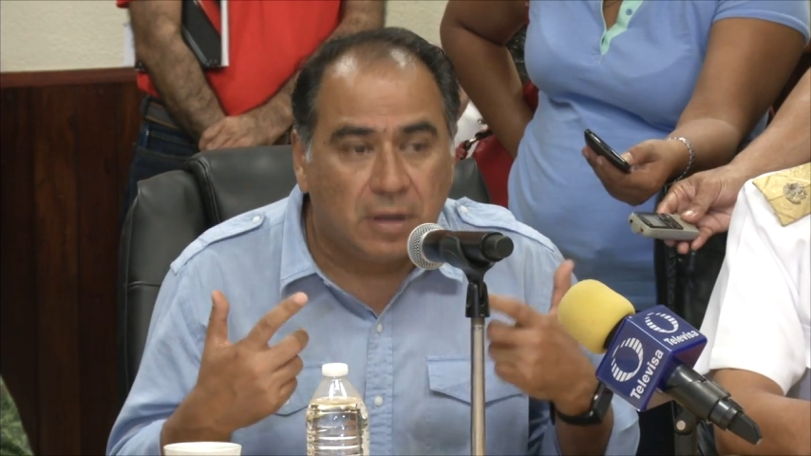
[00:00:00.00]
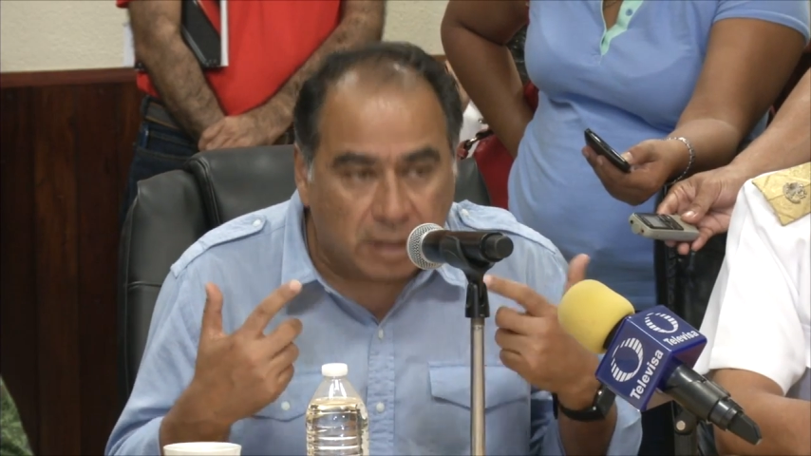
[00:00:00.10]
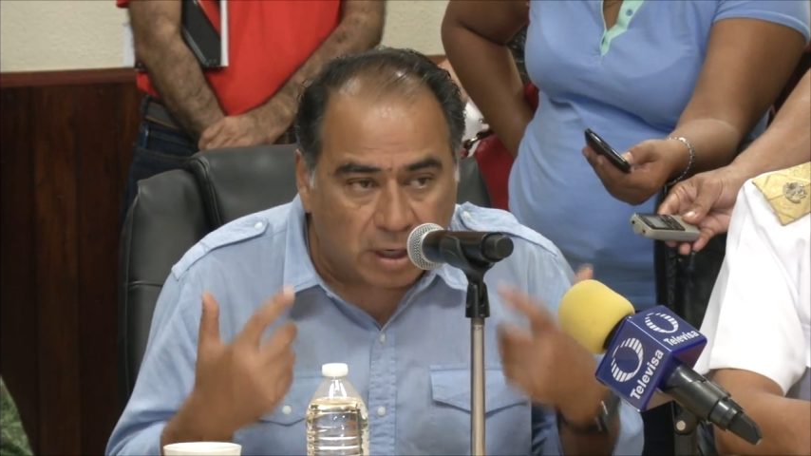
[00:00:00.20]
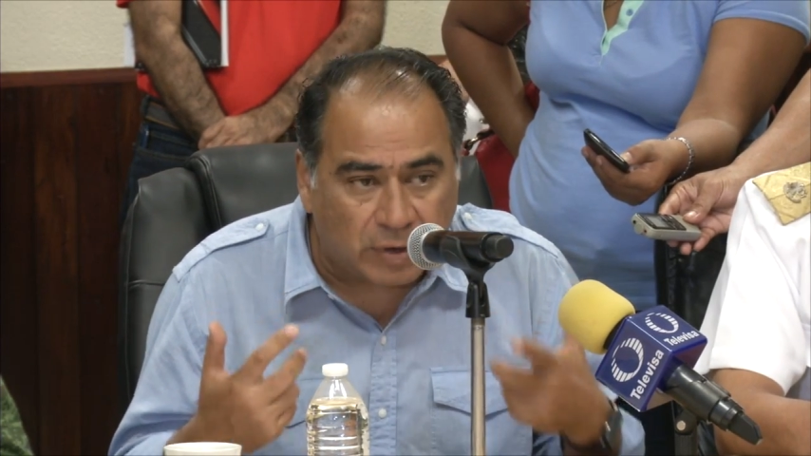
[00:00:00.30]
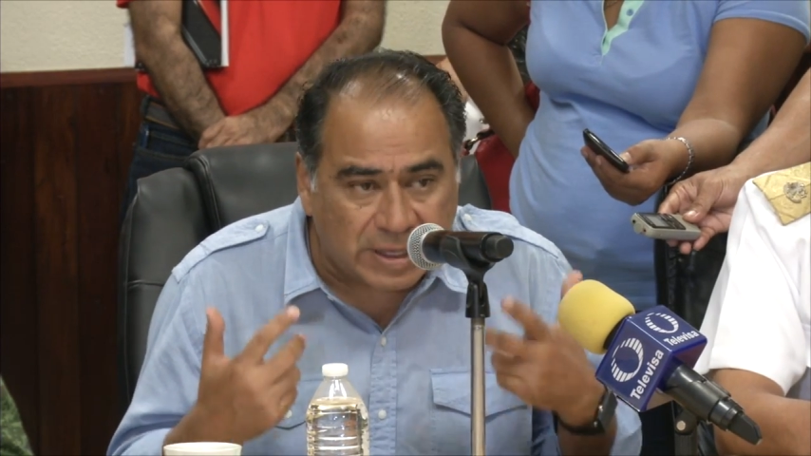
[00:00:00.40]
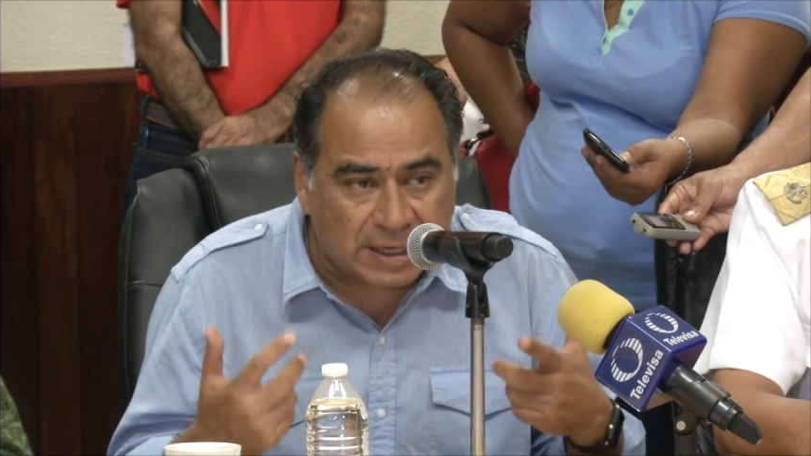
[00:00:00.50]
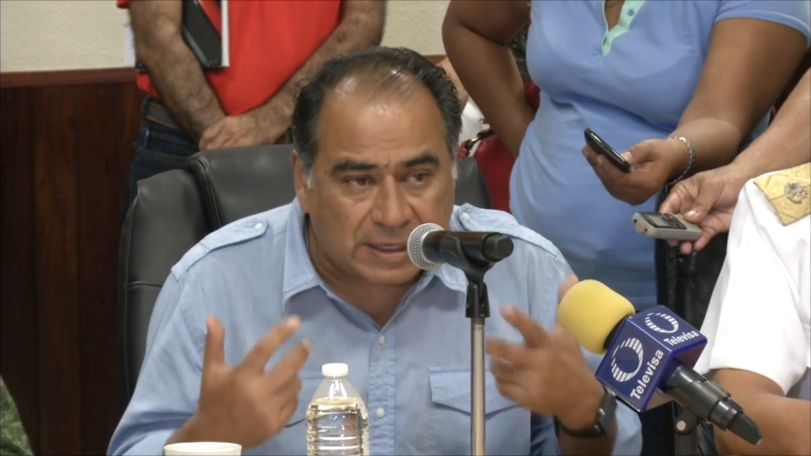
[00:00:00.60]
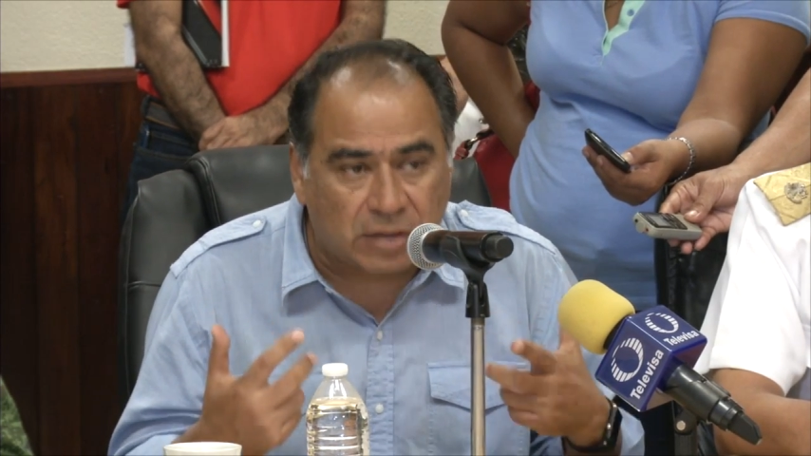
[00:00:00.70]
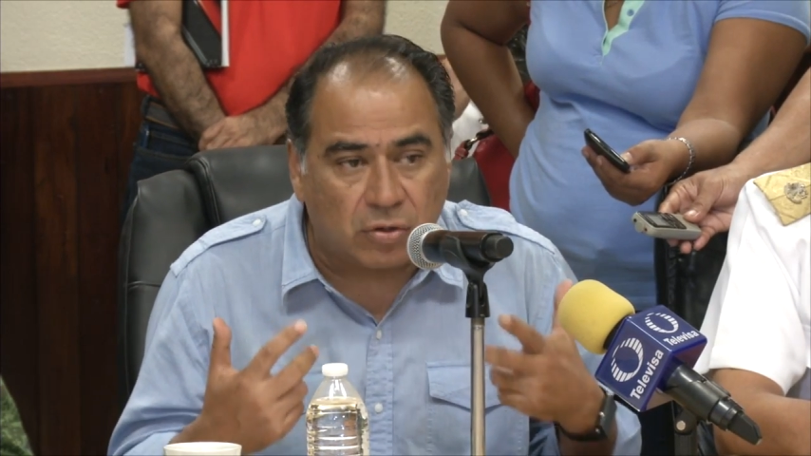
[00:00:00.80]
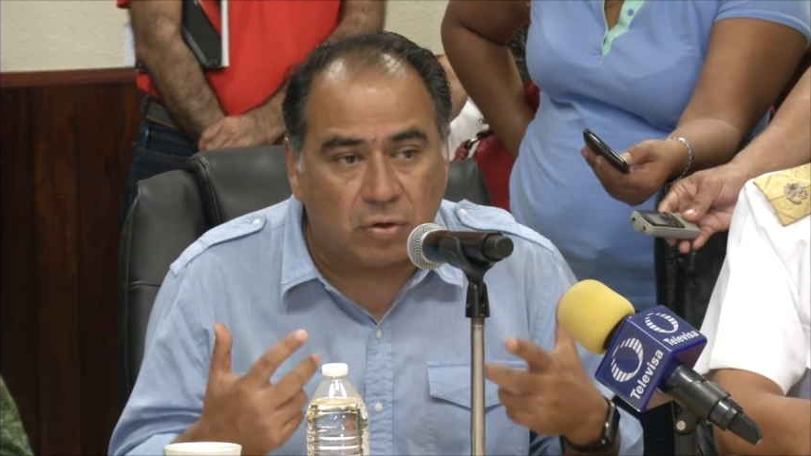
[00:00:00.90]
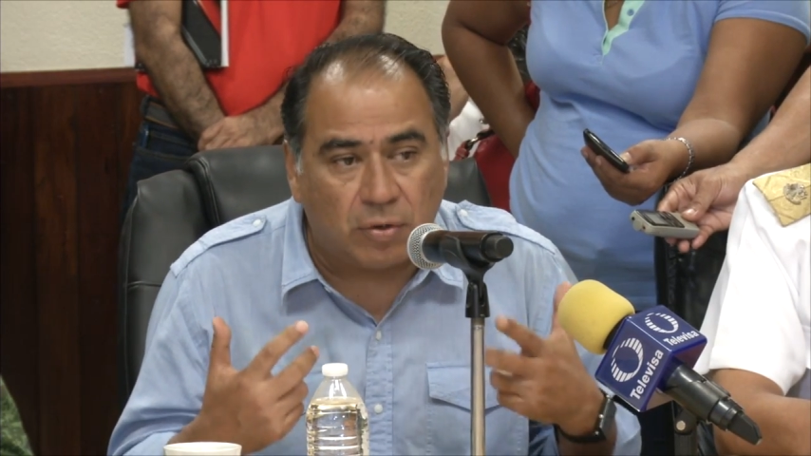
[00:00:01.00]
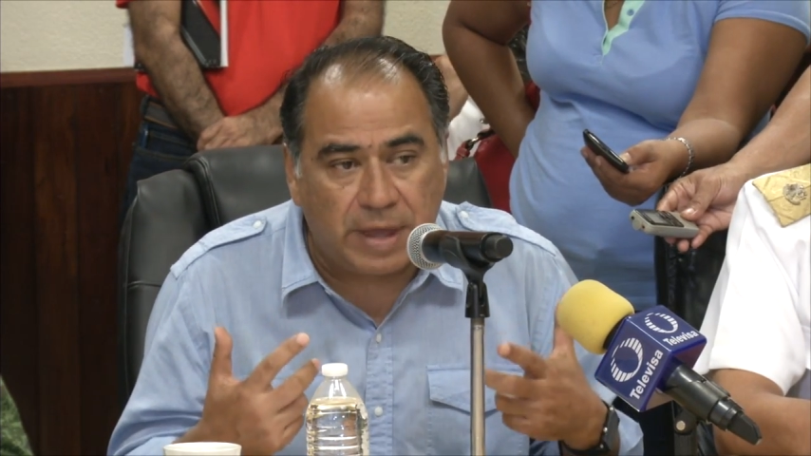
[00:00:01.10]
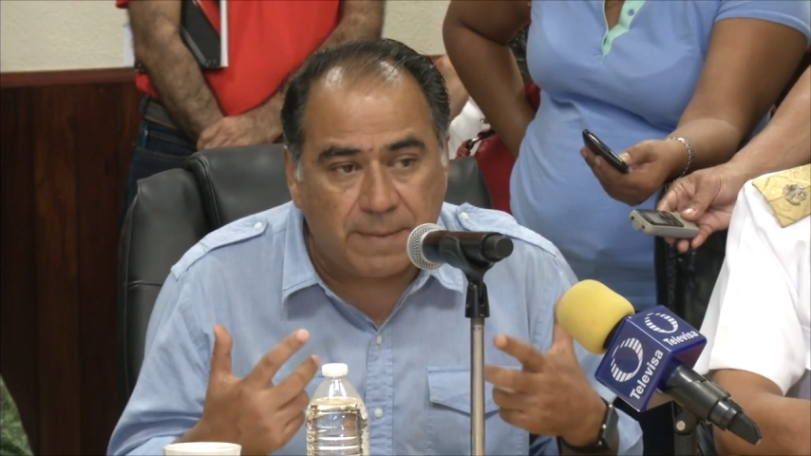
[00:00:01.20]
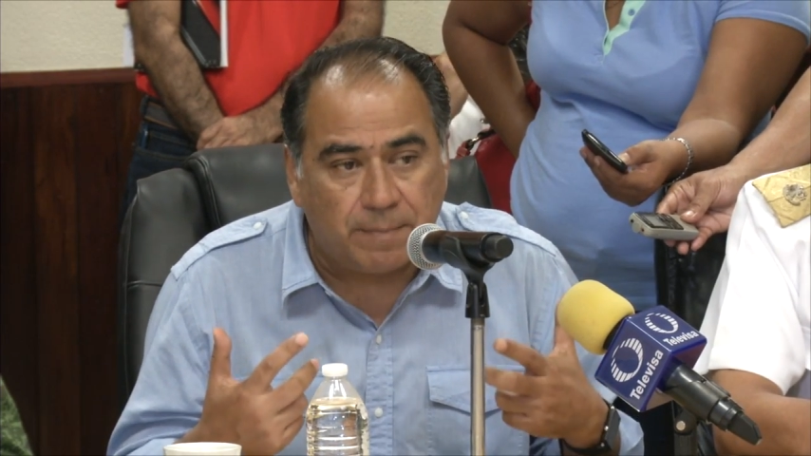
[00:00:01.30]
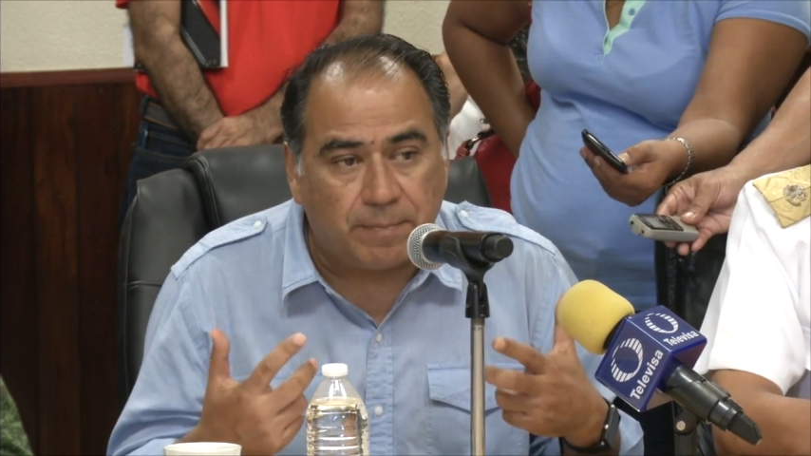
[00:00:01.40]
Creo que se reaccionó
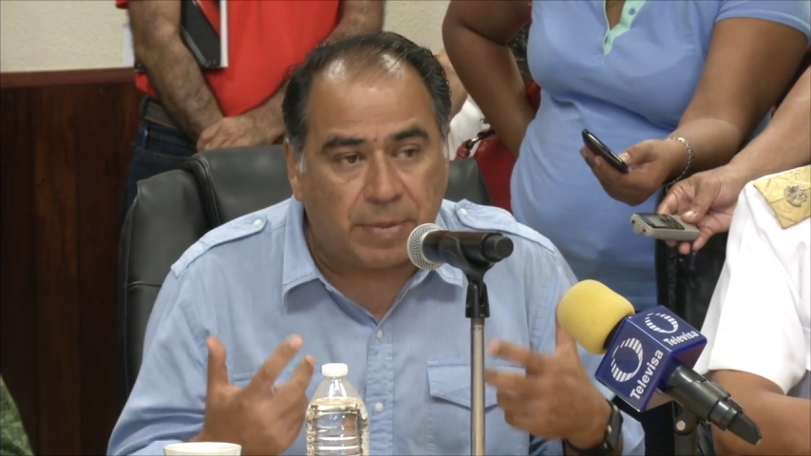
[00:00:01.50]
bien,